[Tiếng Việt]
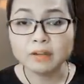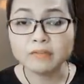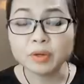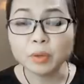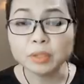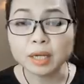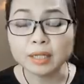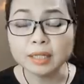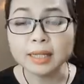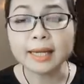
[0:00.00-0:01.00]
Vì có
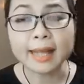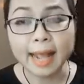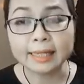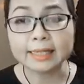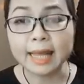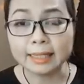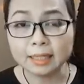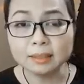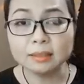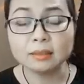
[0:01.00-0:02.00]
thể càng giải
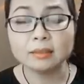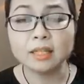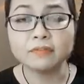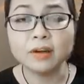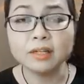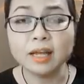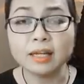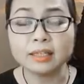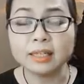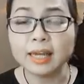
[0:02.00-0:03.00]
thích thì vấn
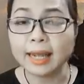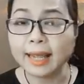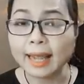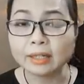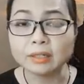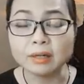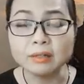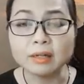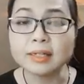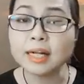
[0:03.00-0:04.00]
đề lại càng trở
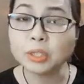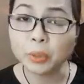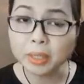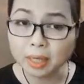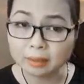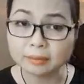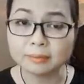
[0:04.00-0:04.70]
nên rắc rối hơn.